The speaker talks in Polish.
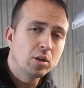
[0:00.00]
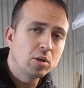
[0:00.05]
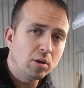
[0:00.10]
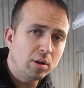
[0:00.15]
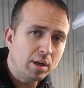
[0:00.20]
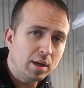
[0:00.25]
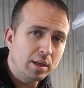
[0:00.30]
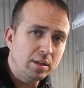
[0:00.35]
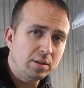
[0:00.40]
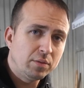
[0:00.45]

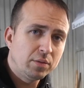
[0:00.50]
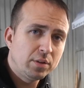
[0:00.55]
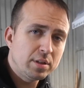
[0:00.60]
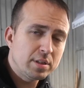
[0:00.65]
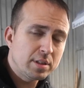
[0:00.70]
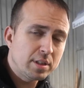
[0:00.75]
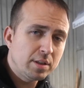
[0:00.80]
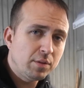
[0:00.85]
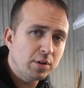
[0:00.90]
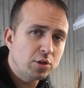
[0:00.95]
Kochani,
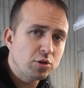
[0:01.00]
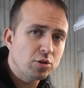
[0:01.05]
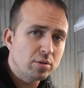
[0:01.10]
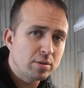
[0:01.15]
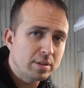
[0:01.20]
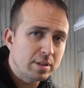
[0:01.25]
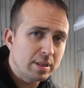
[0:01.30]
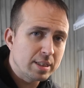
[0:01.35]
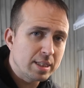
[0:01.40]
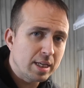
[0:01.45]
wtryskiwacz
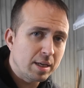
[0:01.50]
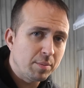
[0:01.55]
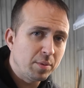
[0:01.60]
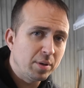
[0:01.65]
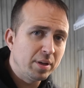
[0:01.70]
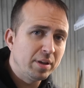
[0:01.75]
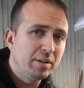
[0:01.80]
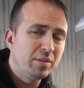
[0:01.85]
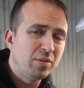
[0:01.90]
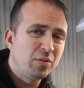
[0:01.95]

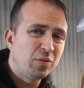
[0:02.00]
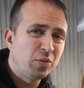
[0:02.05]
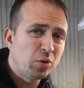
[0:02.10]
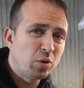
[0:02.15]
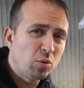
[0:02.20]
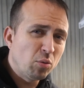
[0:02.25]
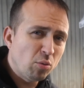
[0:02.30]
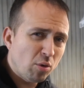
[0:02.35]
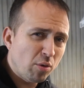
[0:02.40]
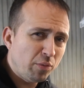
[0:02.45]
osadzamy w
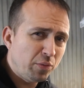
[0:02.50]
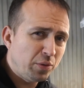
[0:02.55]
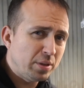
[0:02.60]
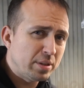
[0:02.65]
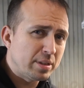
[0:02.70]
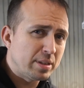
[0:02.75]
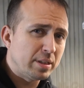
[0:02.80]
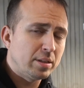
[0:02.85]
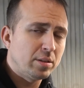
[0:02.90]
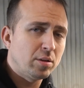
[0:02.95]

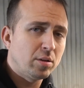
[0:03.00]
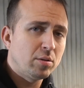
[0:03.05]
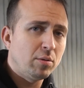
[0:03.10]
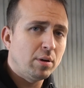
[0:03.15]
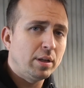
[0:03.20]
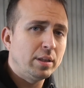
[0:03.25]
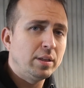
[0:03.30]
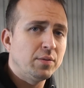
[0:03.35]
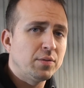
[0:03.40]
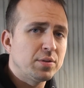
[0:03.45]
głowicy
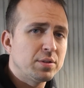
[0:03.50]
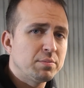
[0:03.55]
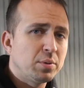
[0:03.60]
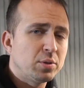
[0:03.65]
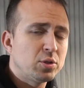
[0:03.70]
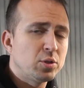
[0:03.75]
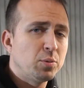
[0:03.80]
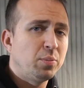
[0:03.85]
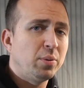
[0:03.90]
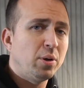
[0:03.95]
dokładnie w
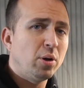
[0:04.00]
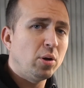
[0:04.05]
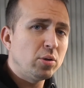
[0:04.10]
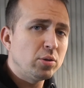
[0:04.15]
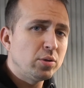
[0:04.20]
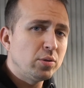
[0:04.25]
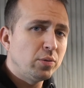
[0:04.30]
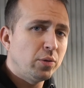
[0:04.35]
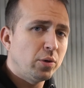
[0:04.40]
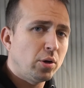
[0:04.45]
sposób
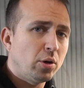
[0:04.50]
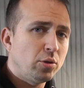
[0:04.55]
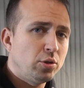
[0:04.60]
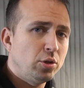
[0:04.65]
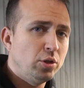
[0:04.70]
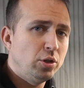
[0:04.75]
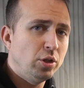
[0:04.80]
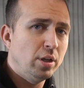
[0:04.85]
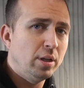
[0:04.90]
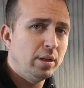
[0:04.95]

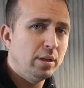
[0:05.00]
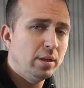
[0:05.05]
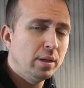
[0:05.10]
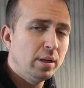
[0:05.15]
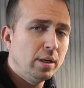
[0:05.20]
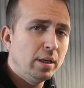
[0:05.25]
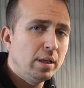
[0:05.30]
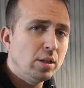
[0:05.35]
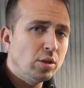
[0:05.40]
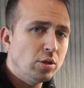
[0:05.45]
odwrotny
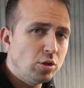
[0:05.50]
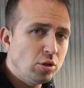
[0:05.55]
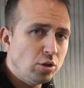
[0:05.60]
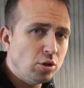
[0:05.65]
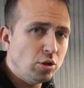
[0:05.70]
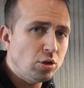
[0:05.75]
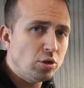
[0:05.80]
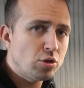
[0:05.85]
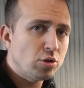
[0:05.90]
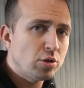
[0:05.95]

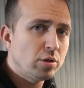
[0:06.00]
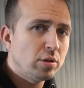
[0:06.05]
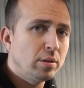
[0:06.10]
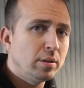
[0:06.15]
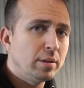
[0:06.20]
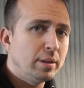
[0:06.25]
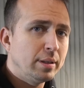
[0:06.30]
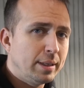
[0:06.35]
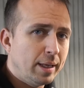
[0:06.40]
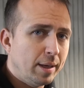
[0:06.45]
niż
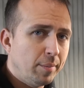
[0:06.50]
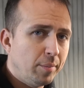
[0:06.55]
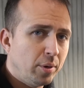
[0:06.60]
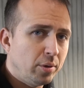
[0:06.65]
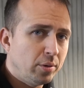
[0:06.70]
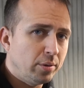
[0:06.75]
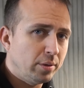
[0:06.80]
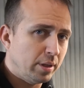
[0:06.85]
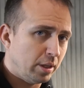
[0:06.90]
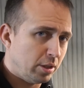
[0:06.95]

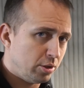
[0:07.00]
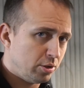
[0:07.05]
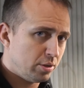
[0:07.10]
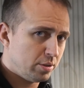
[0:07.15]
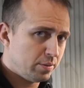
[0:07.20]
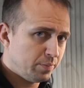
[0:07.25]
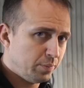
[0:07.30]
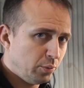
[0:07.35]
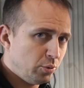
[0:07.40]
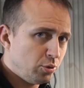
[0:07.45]
demontaż.
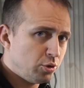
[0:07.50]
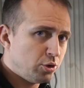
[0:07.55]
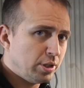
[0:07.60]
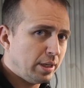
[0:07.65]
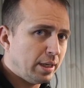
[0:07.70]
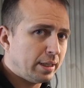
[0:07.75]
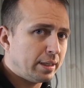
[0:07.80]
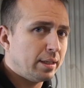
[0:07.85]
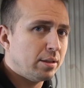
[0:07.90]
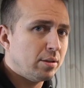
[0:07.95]
Spójrzcie,
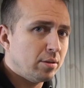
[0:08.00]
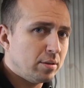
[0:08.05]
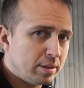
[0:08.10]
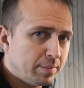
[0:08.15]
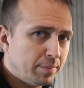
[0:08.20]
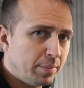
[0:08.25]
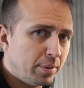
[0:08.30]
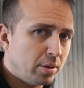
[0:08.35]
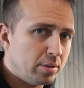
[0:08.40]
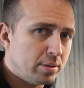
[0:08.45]
jakie to
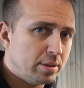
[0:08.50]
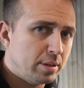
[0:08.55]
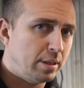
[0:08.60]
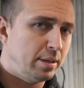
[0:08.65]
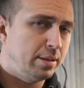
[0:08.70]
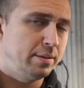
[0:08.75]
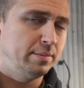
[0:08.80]
jest proste.